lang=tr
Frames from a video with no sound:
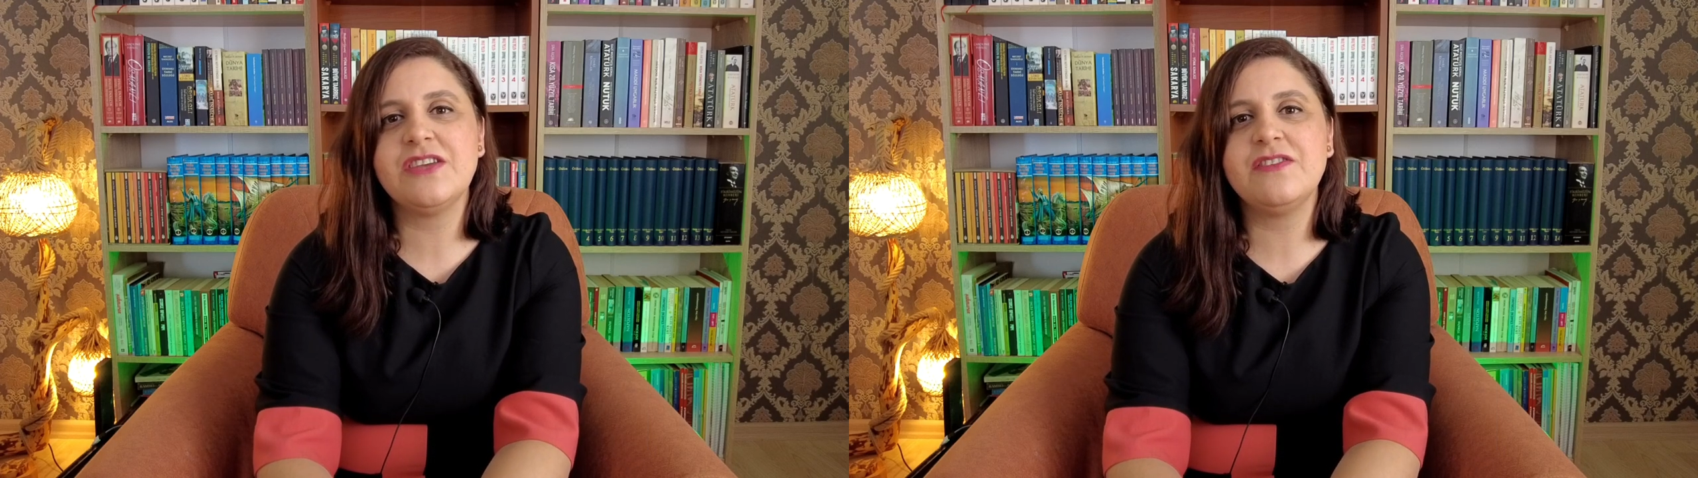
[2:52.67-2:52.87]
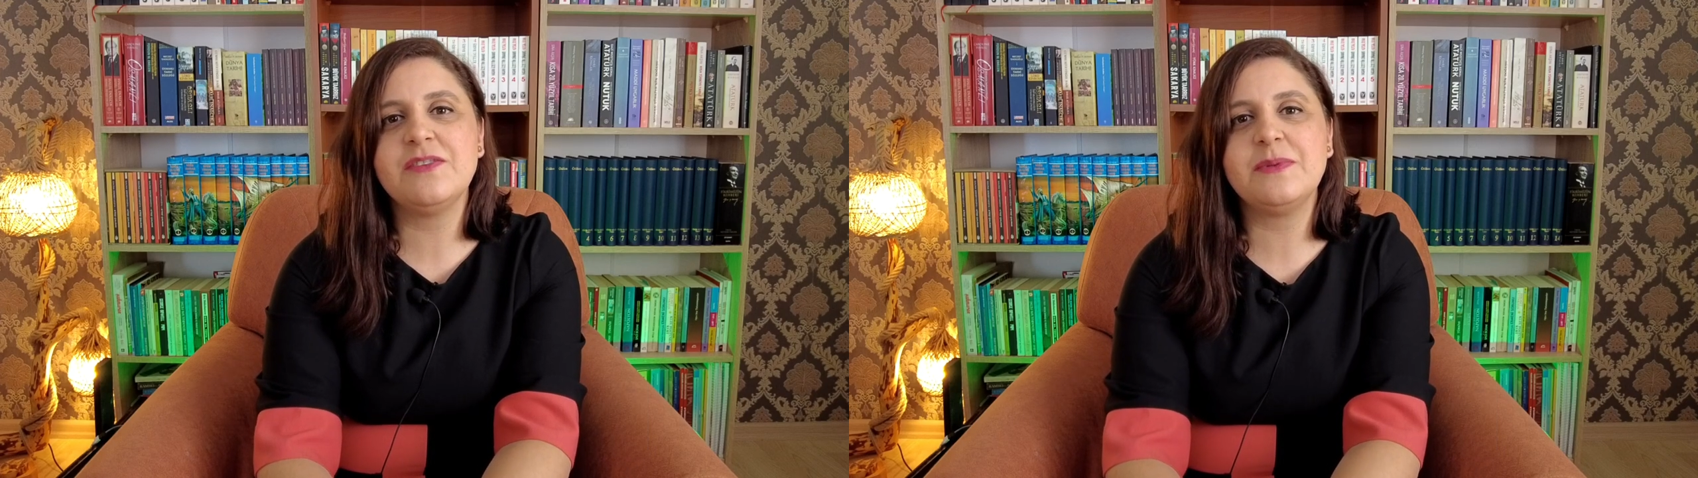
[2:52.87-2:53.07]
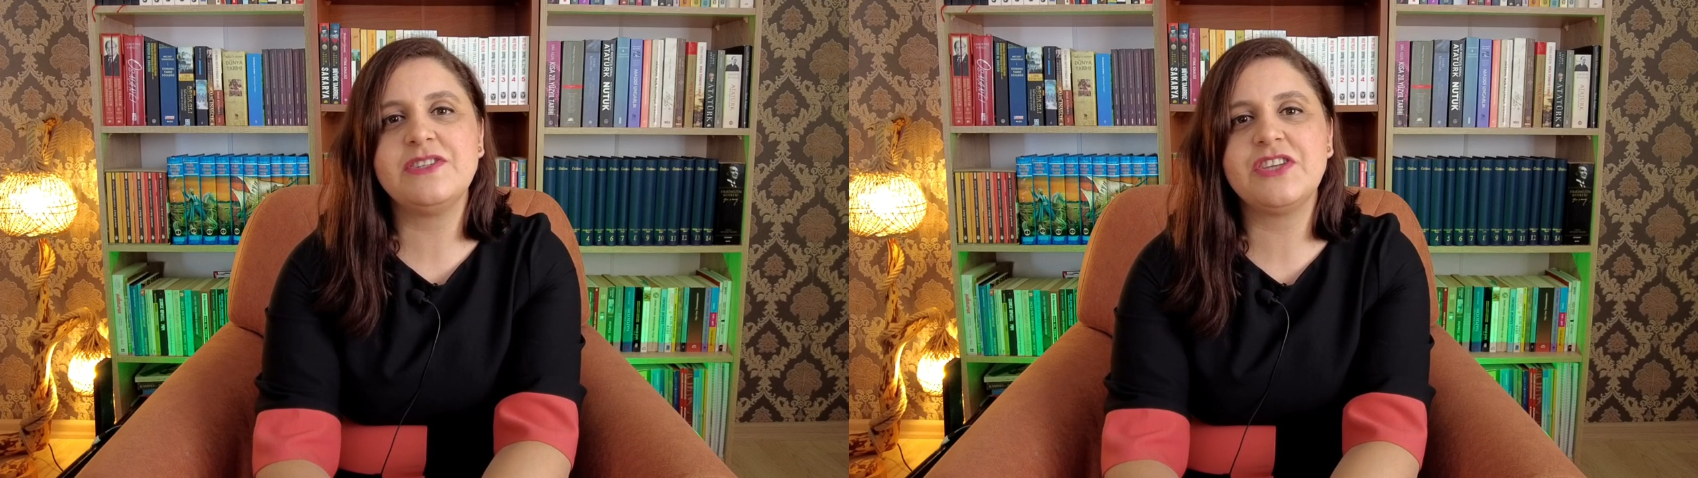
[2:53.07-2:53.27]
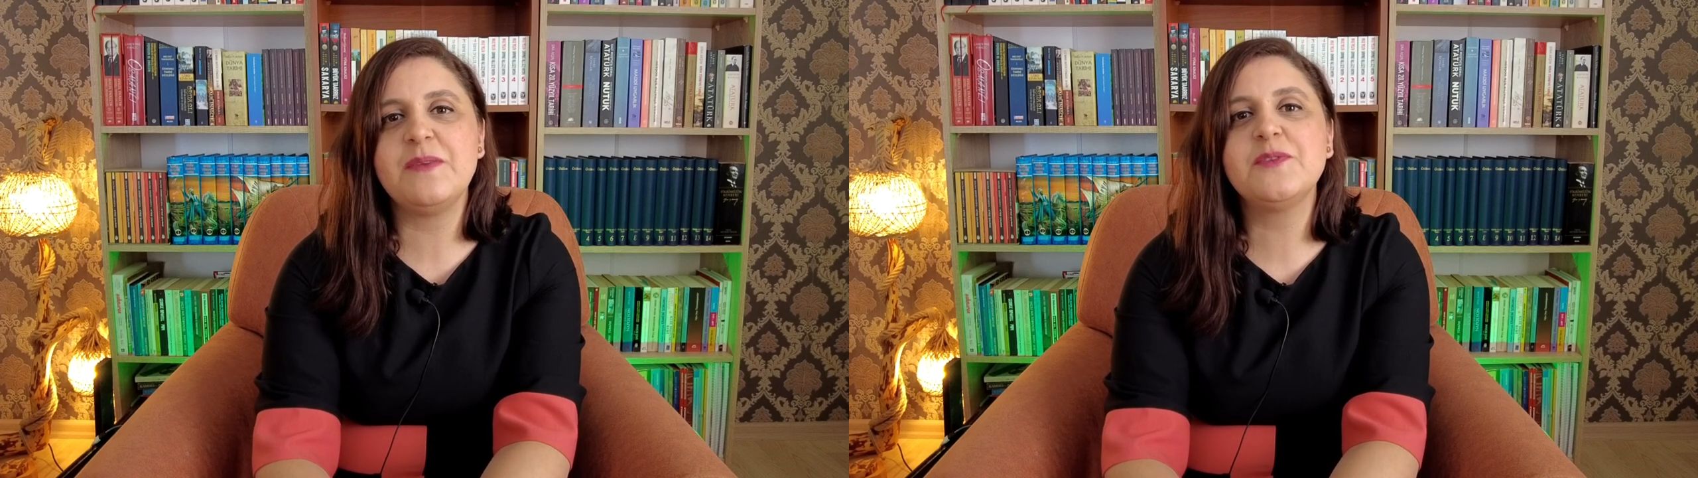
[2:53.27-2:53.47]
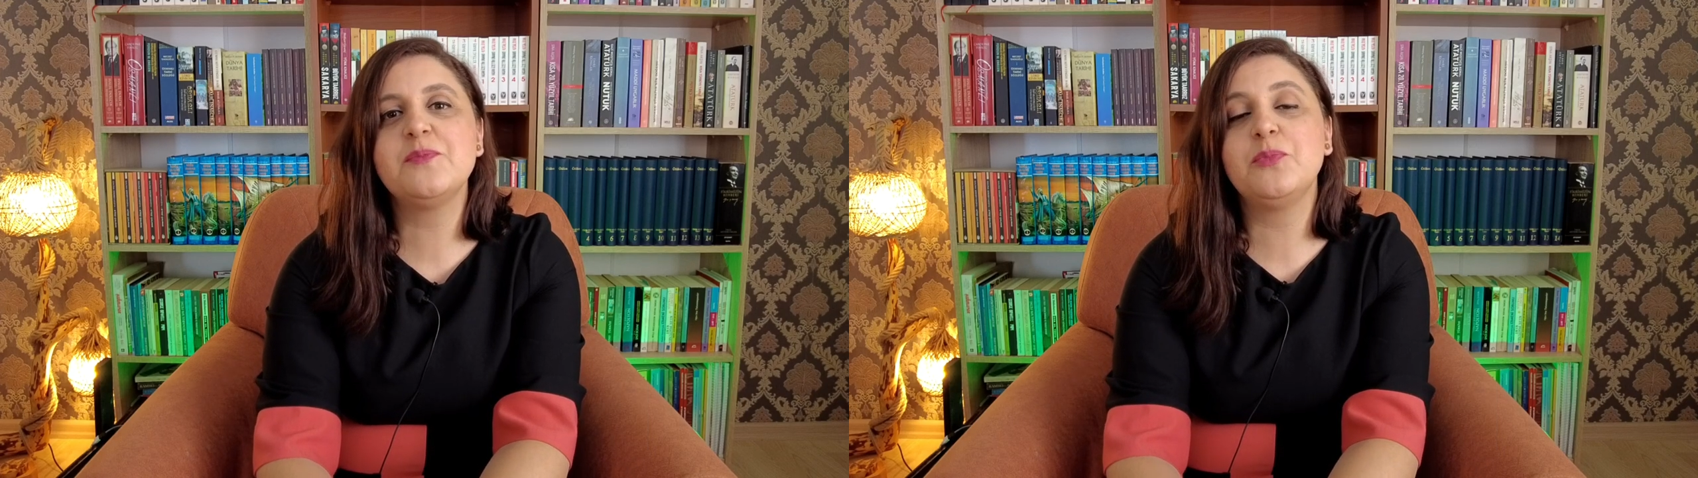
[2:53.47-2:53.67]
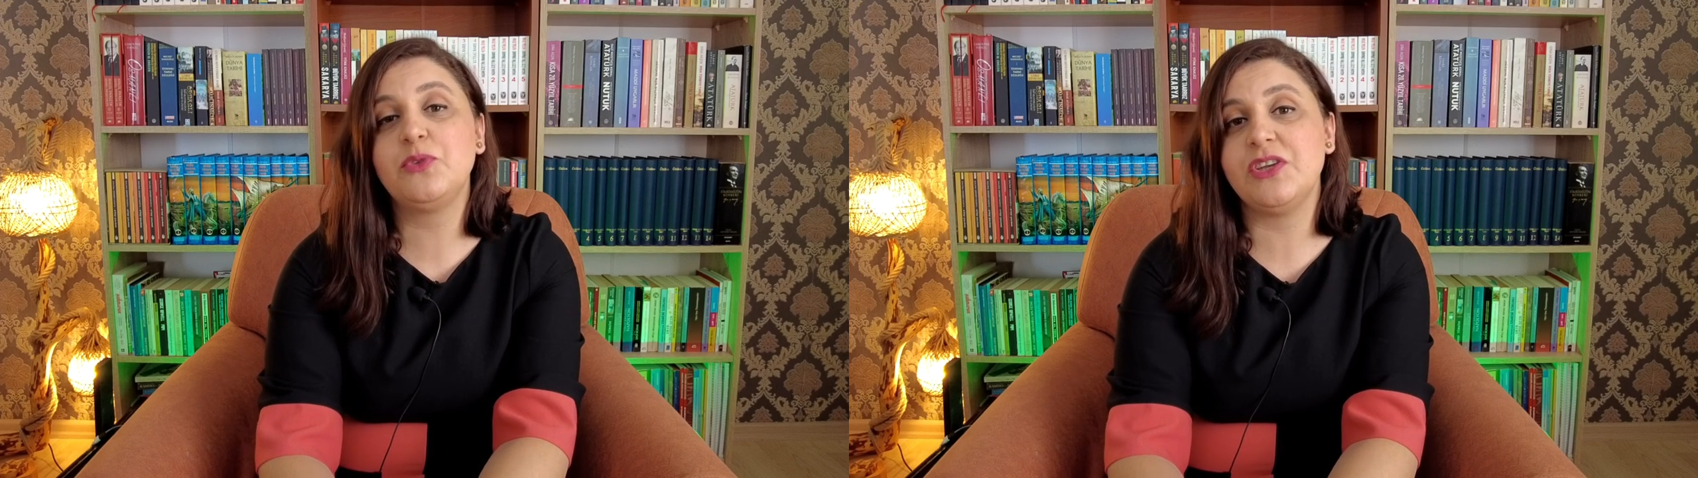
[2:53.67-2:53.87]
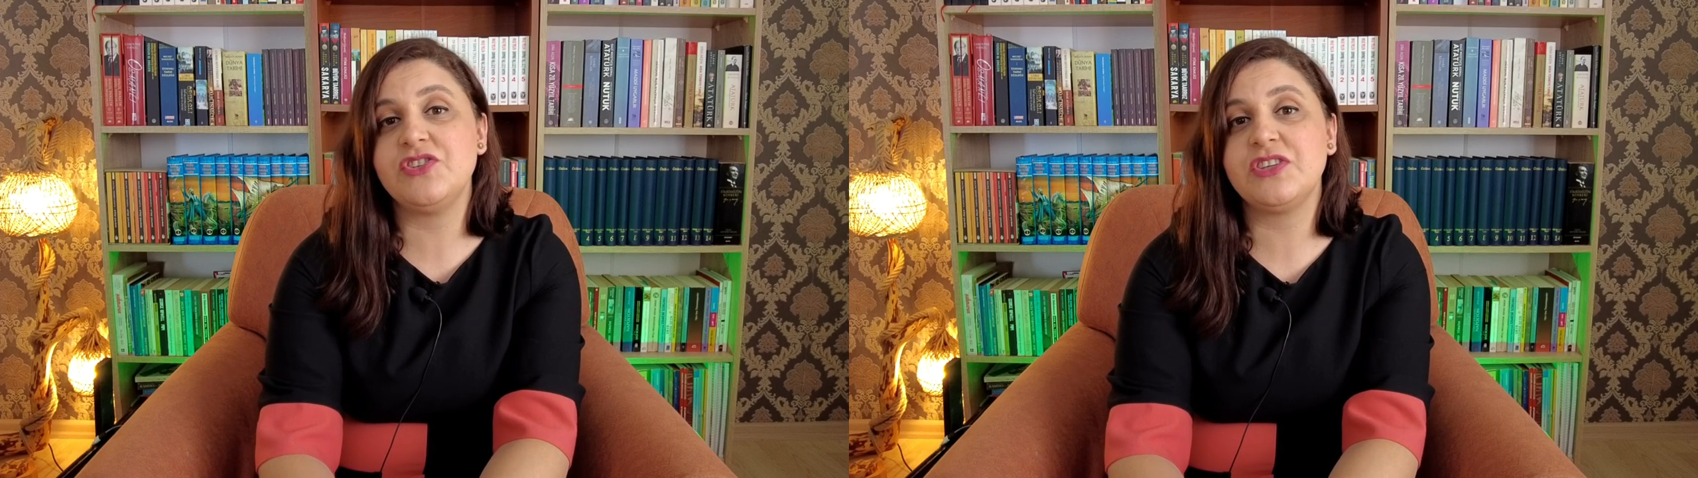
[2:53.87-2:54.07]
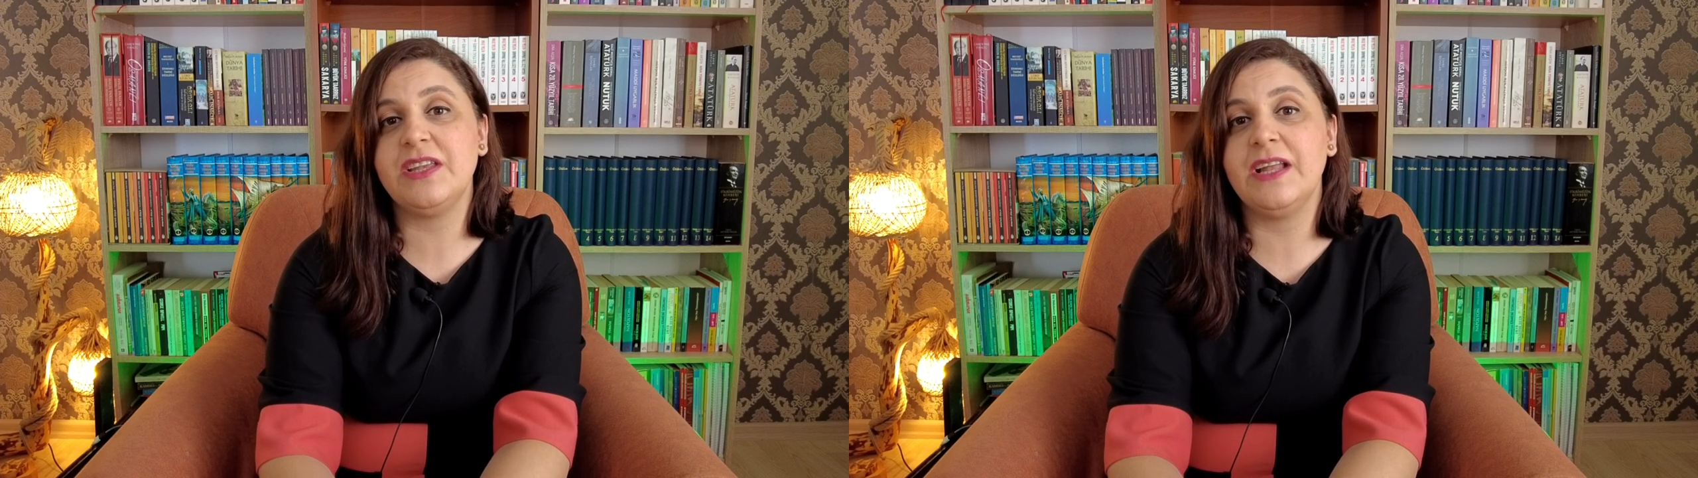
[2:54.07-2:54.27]
çevirebileceğimiz bu
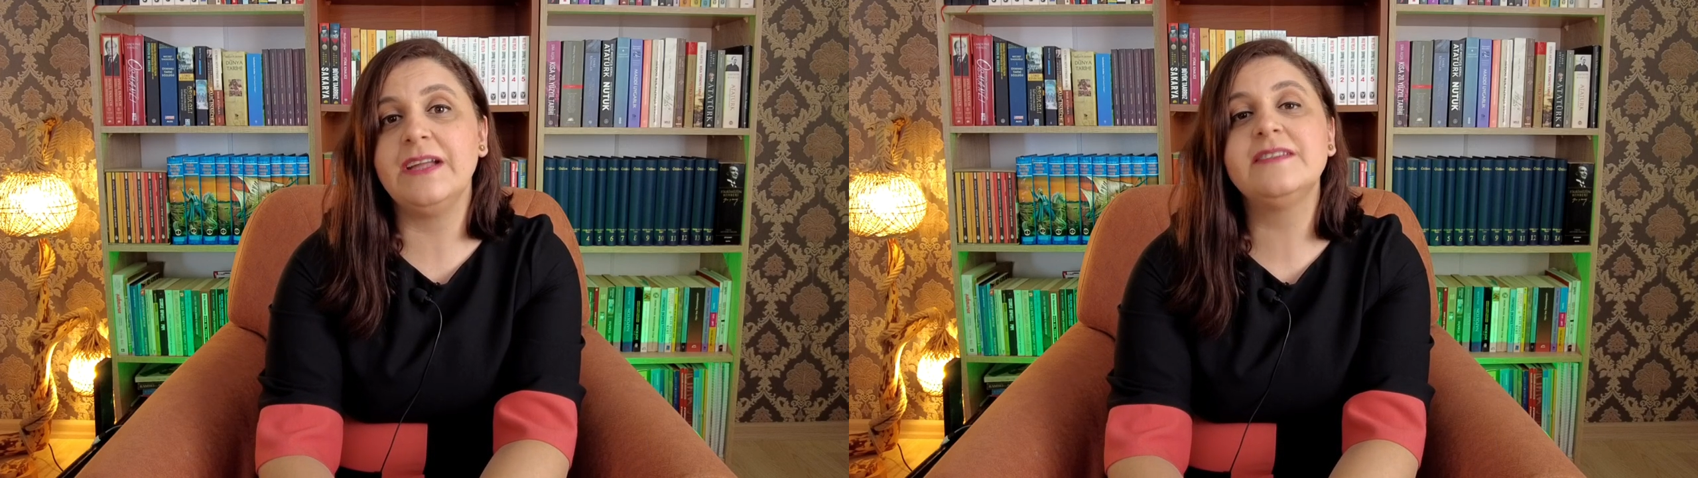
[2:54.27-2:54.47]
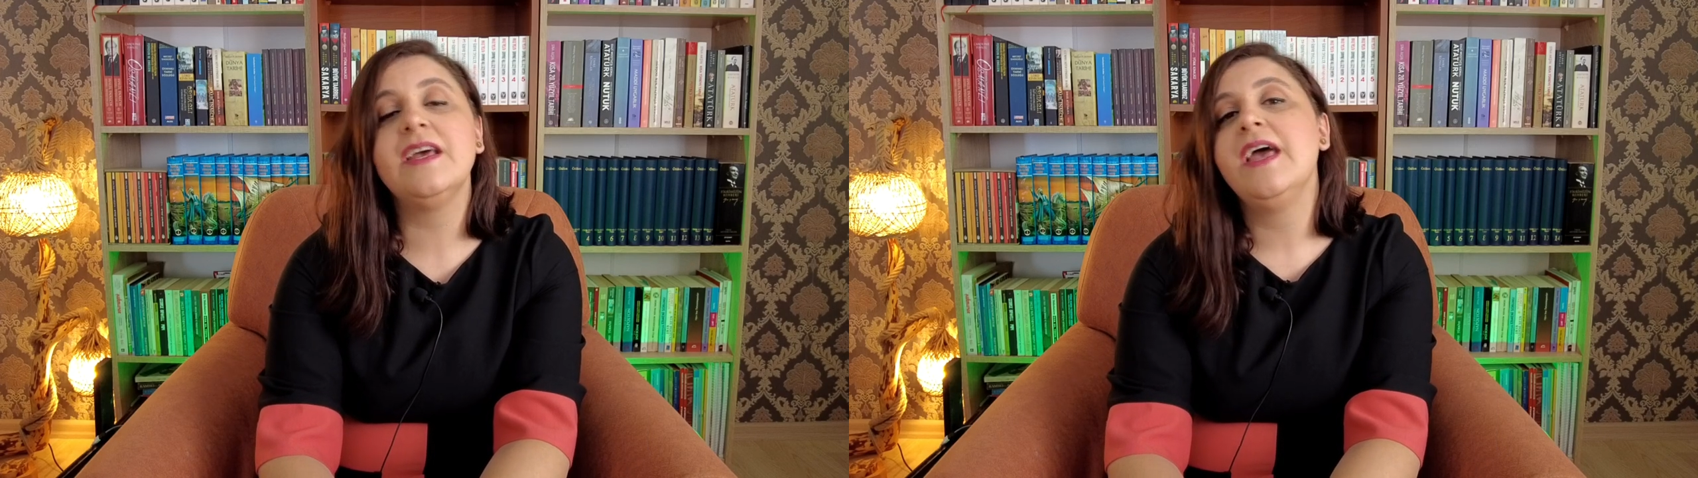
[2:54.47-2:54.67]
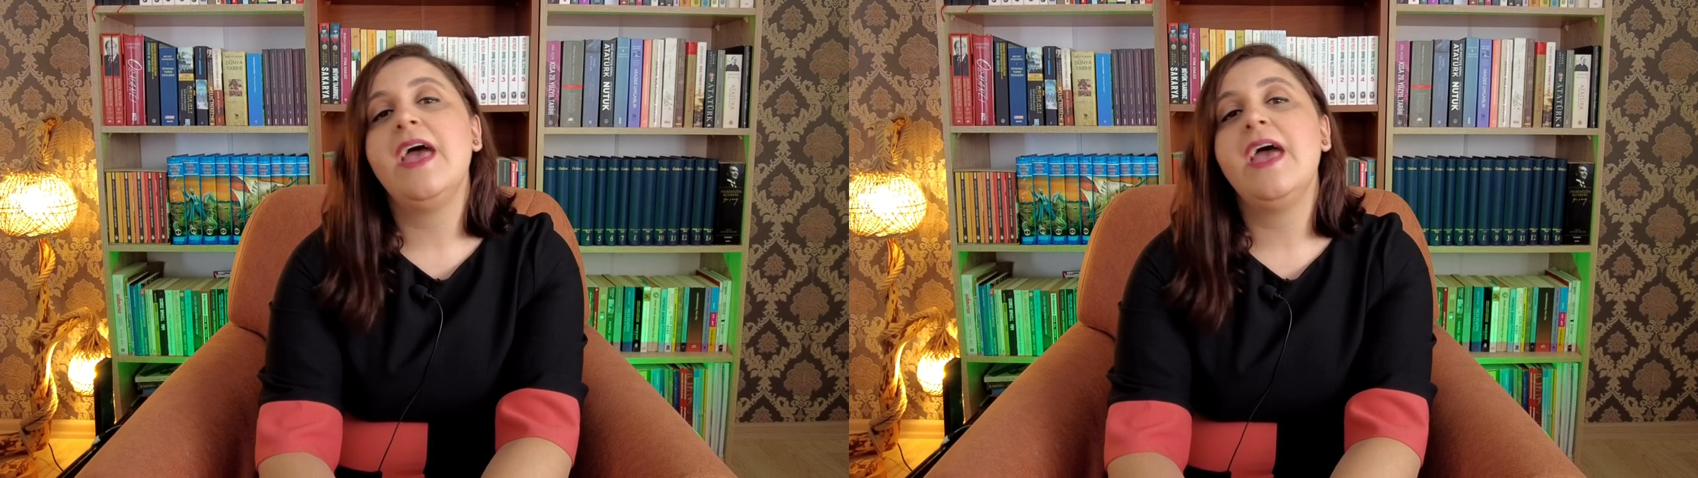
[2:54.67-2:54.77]
teşkilat